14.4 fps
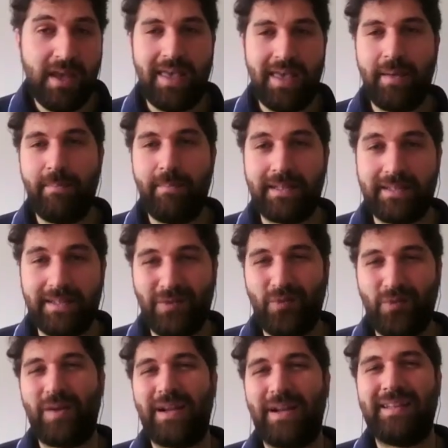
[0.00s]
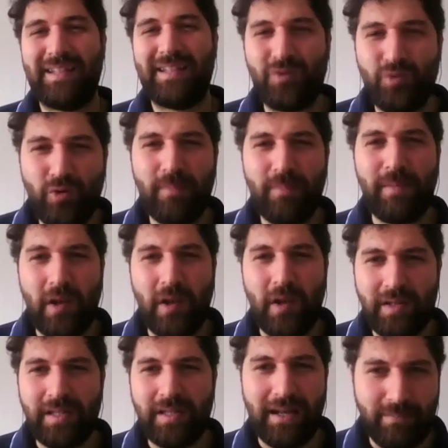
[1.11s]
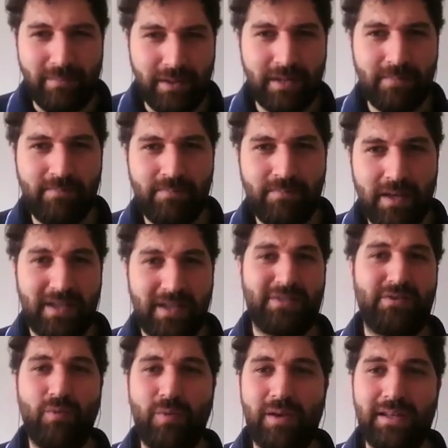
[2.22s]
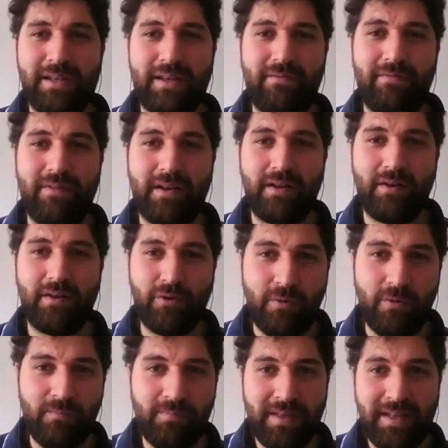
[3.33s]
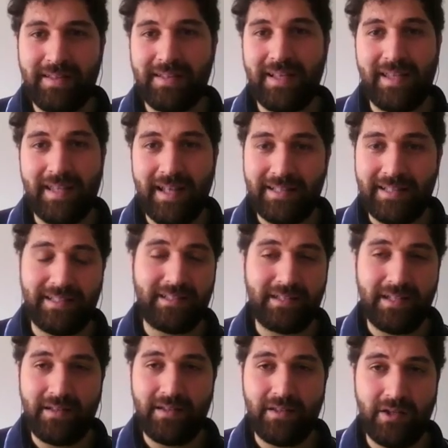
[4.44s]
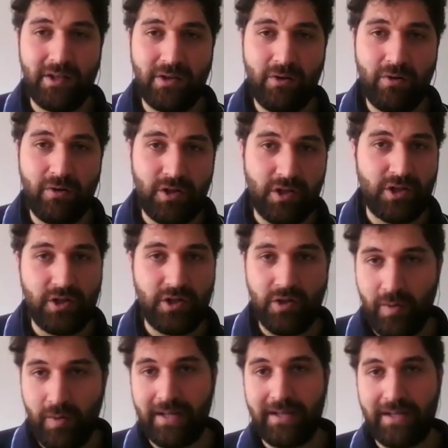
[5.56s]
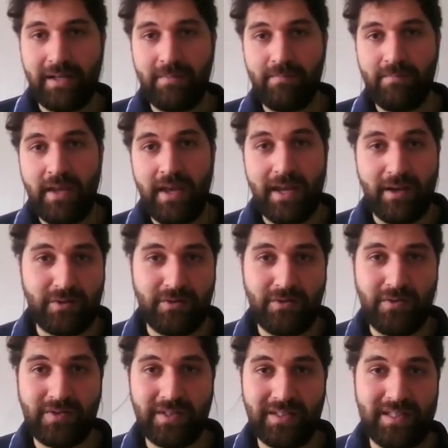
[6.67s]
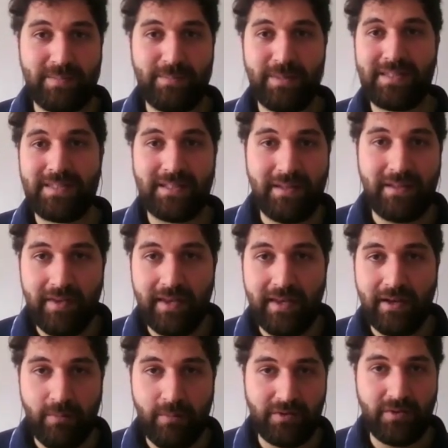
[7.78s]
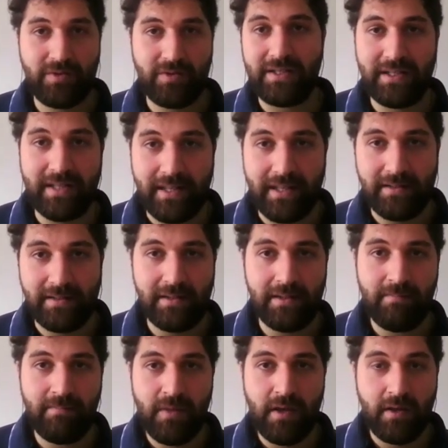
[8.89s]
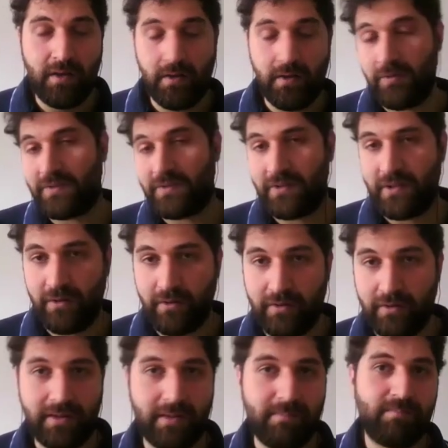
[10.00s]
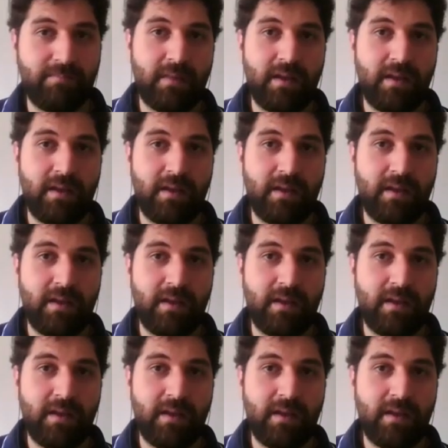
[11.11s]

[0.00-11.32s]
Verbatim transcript: e abbatte 42 milioni di alberi, che sono quelli che vengono tagliati in Trentino in 5 anni. Ecco, sono stati spazzati via come stuzzicadenti in una sola notte.